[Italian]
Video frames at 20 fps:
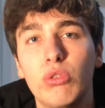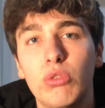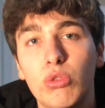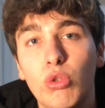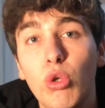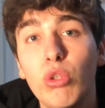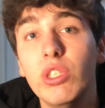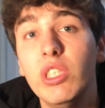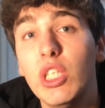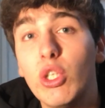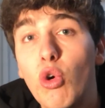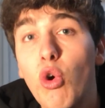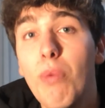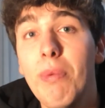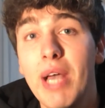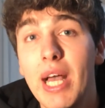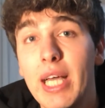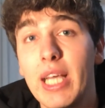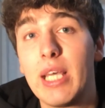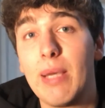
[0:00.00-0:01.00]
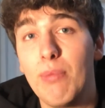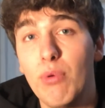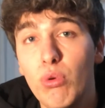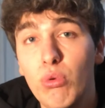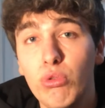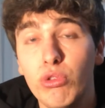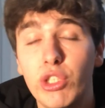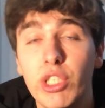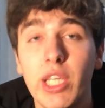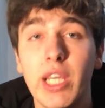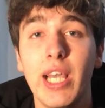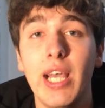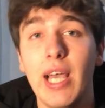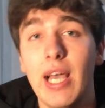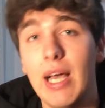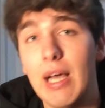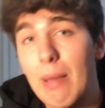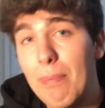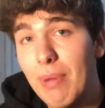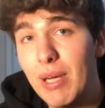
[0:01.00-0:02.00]
così come anche Bonucci che
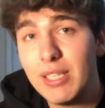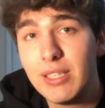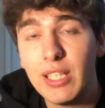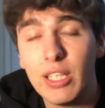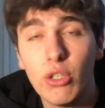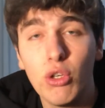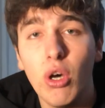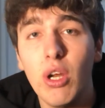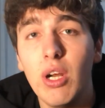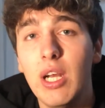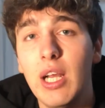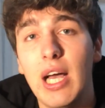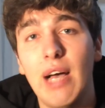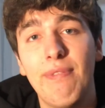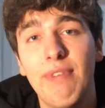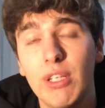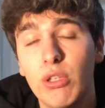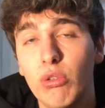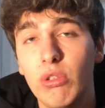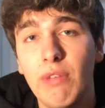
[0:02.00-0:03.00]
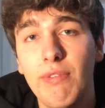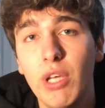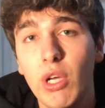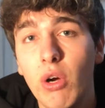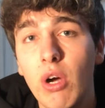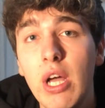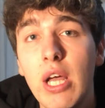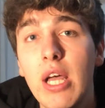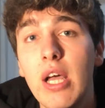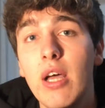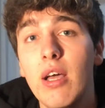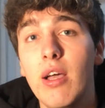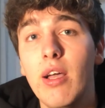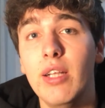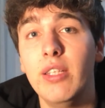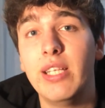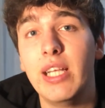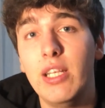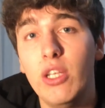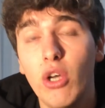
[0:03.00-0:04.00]
a parte il gol ha fatto davvero eh,
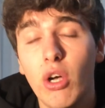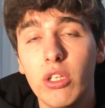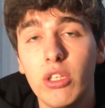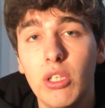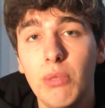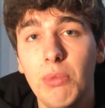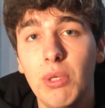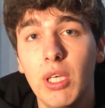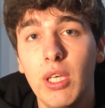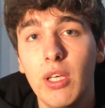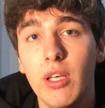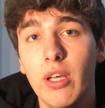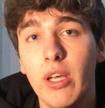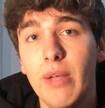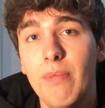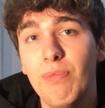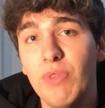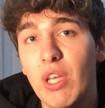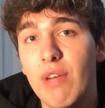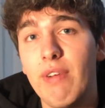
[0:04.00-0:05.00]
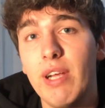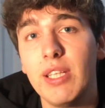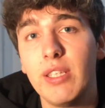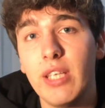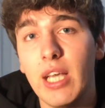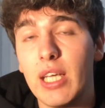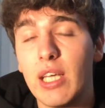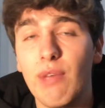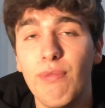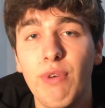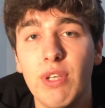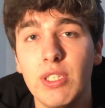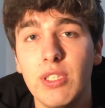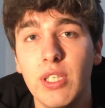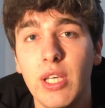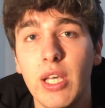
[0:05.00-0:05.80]
degli ottimi eh, interventi anche in fase